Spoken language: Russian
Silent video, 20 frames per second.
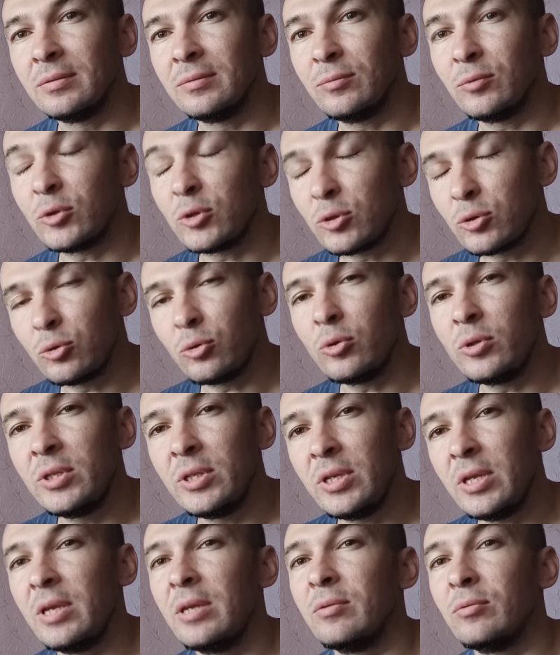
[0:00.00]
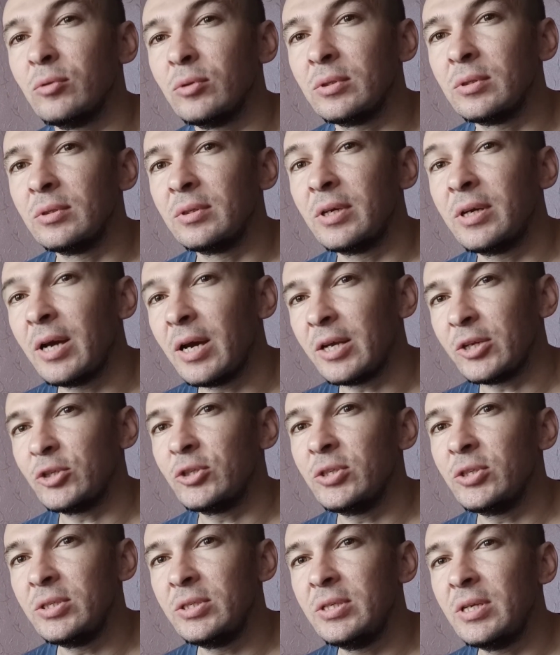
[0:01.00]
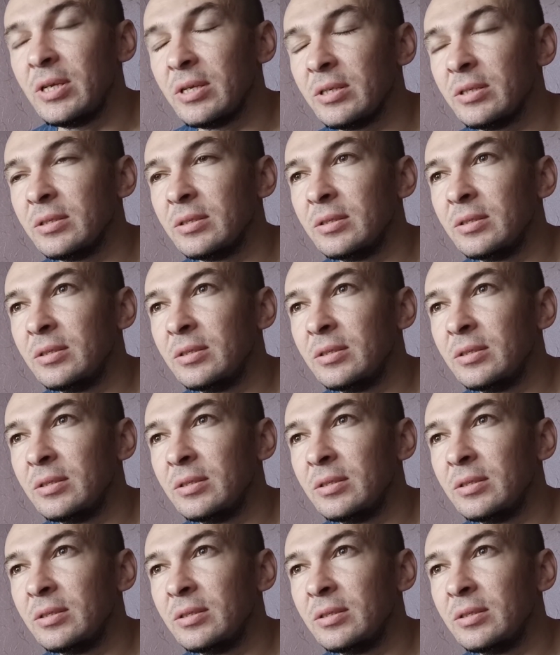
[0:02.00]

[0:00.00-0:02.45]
вот 100 дней, вот, каждый день.